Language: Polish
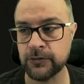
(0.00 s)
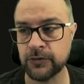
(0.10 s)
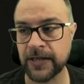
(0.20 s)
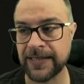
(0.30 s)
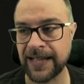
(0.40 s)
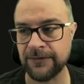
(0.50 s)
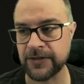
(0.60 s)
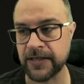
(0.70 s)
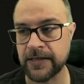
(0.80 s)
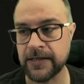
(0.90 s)
Tutaj
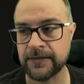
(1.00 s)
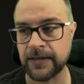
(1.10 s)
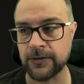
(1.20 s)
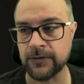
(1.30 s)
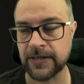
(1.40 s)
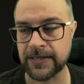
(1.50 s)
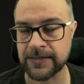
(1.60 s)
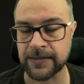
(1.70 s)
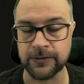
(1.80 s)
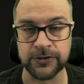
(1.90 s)
jawnie taką
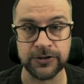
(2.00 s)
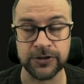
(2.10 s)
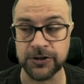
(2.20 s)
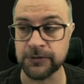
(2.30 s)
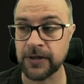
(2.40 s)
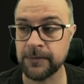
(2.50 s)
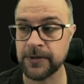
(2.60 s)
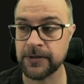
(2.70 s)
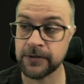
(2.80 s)
klasę odziedziczyłem